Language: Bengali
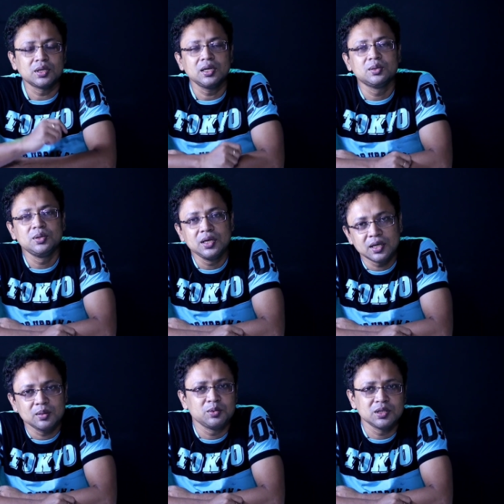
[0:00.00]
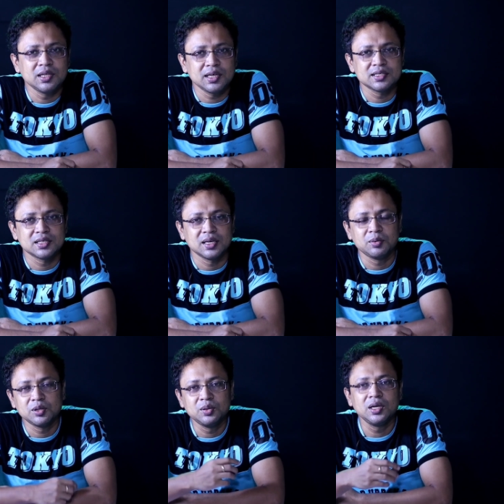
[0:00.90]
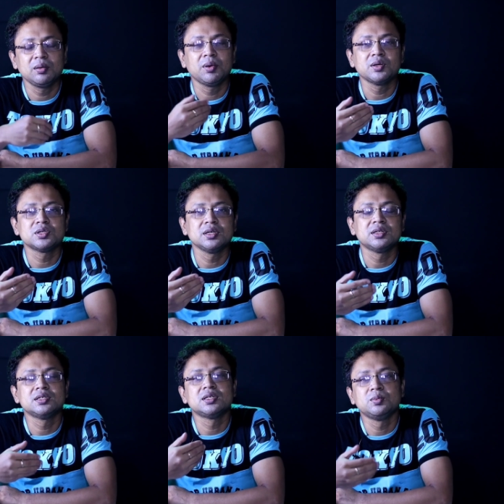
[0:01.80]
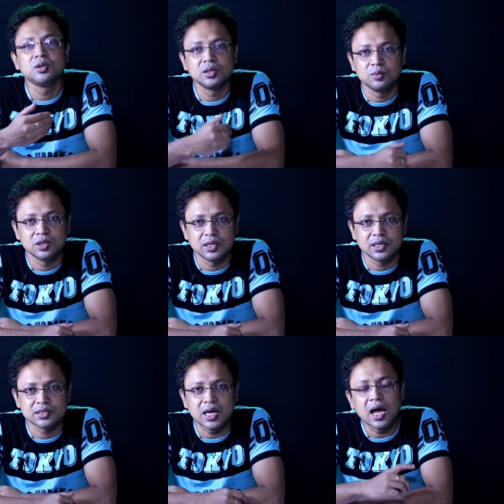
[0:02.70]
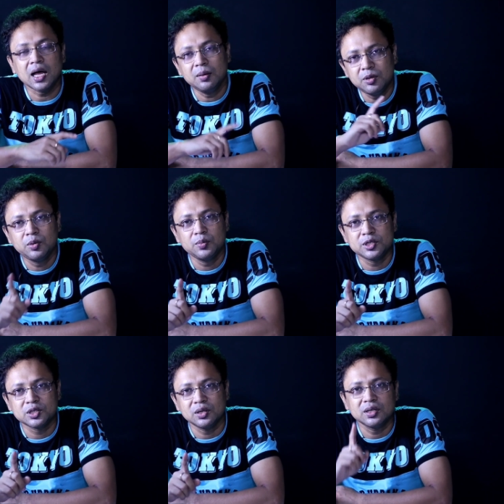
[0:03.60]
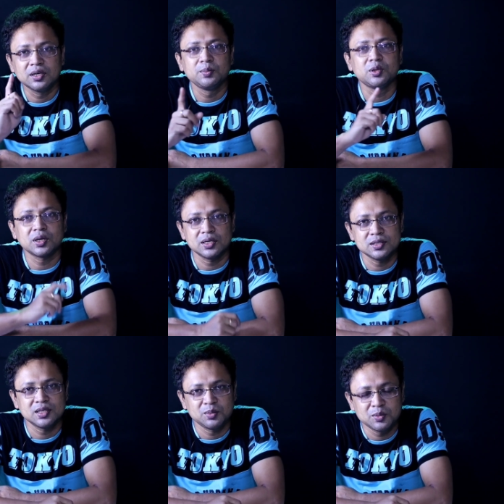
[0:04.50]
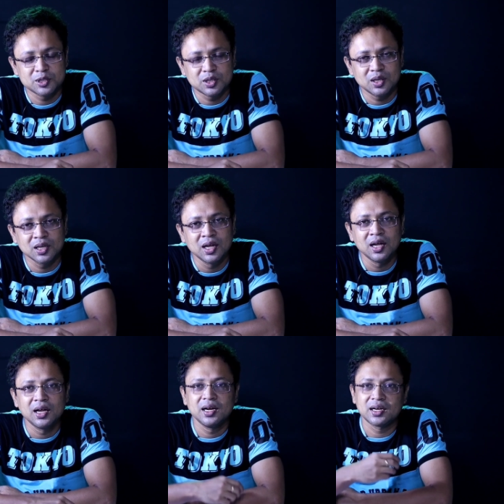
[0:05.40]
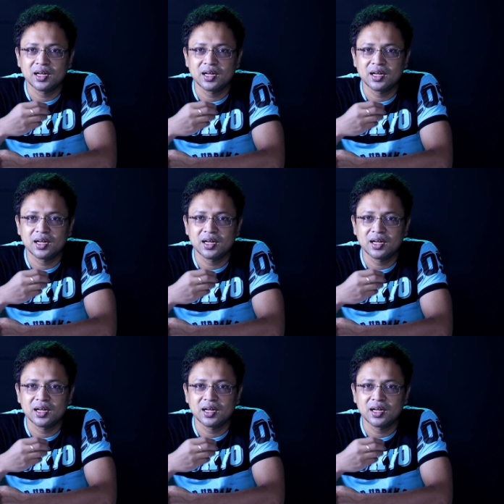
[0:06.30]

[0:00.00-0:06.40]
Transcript: কিন্তু গোটা দুনিয়াটা বদলে যাচ্ছে এবং দুনিয়ার মানুষের দৃষ্টিভঙ্গি বদলে যাচ্ছে আগামী ভবিষ্যৎ ক্রিপ্টোকারেন্সির ভবিষ্যৎ